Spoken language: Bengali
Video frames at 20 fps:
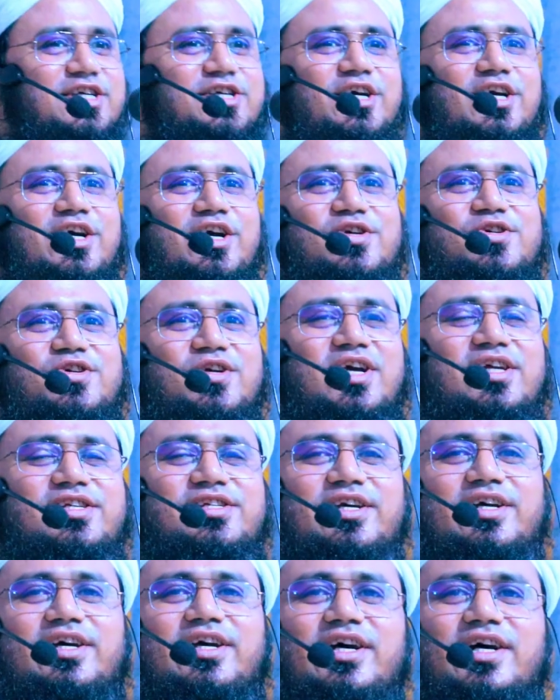তার সিংহাসন
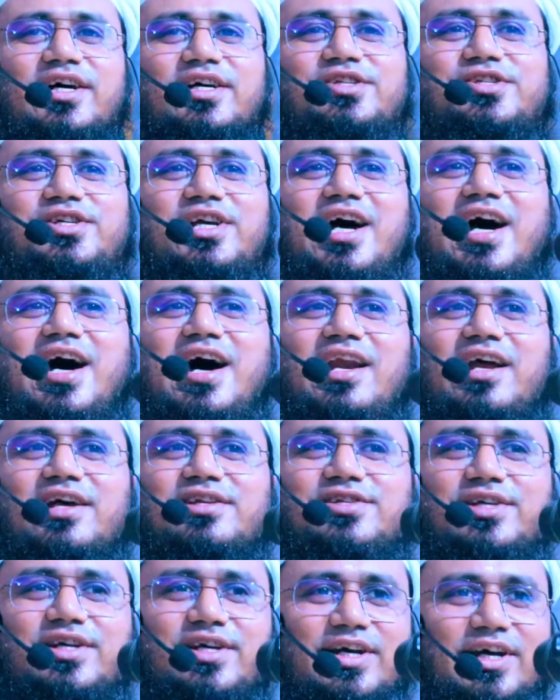আছে চেয়ার
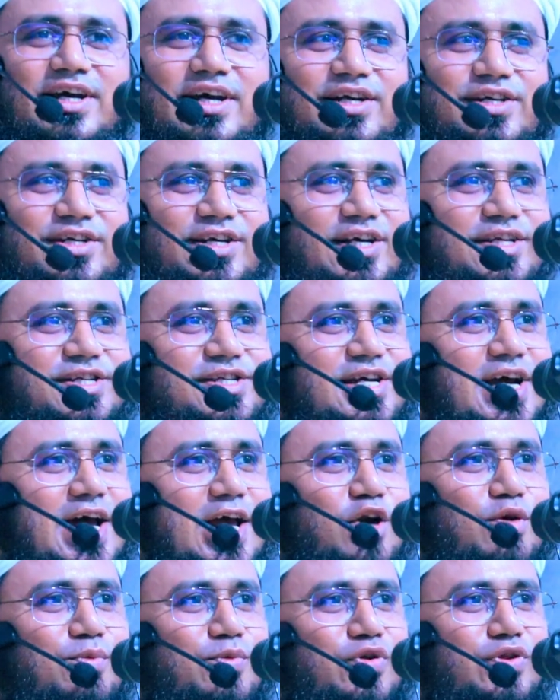আছে সে
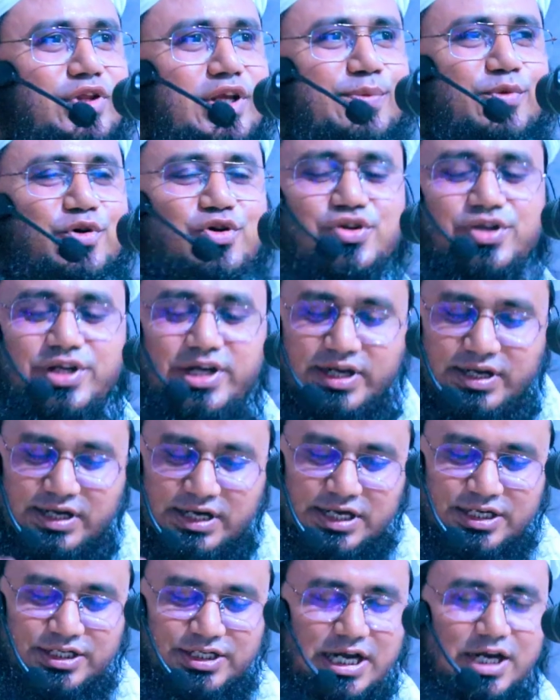চেয়ারের মধ্যে বসছে
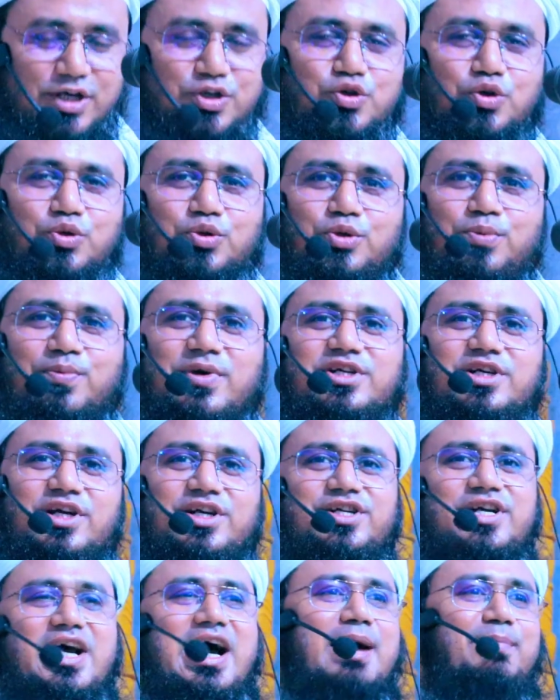চার চতুর্পাশে
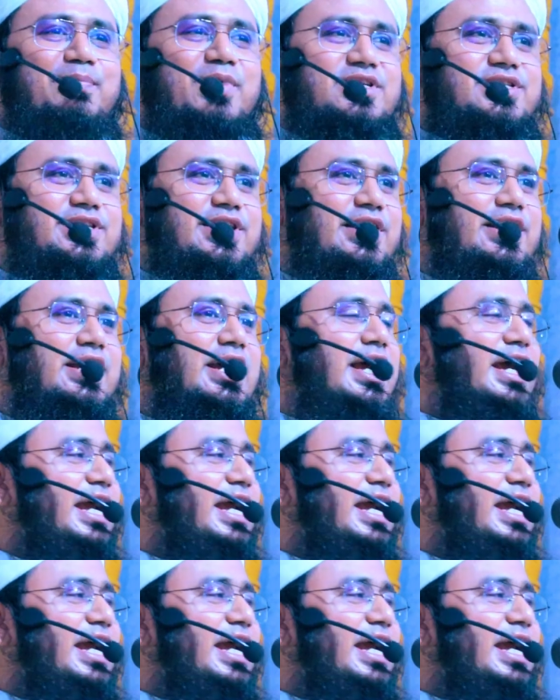সাপ আছে